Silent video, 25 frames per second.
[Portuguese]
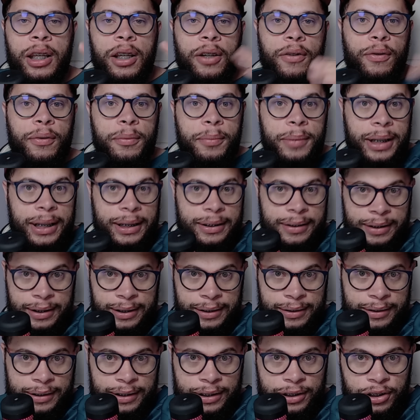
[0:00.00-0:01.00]
Fluminense
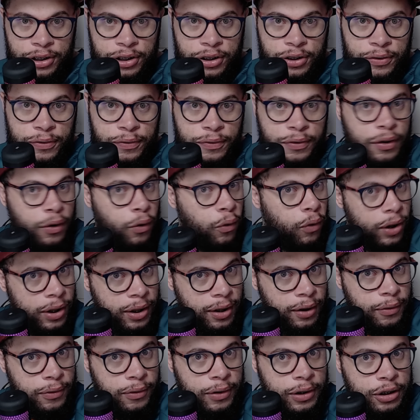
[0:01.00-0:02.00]
recente
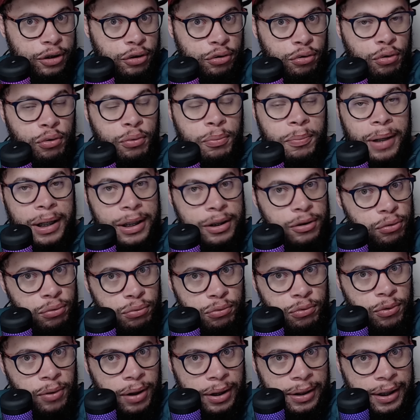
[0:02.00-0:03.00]
ontem fechou mais
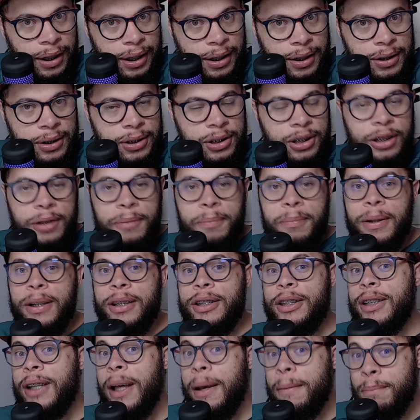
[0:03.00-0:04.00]
um atacante,
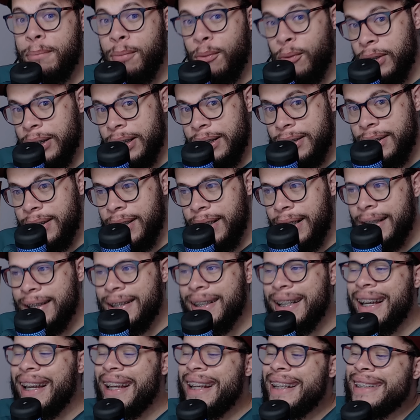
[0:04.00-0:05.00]
rapaz, na ponta
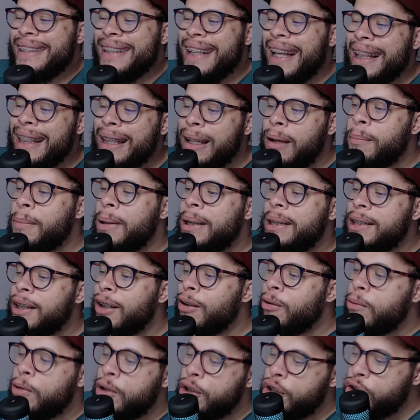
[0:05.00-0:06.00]
direita, exatamente
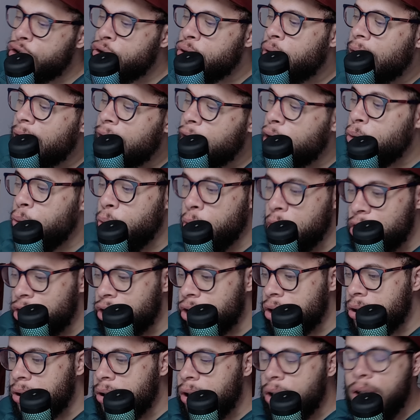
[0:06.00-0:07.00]
aonde joga
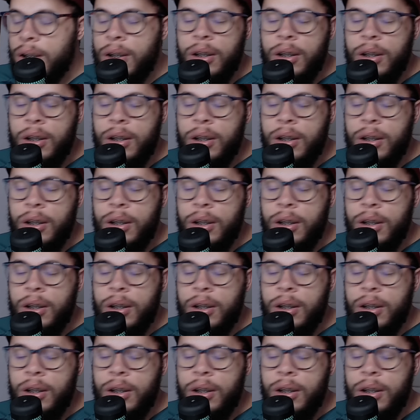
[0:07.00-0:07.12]
hoje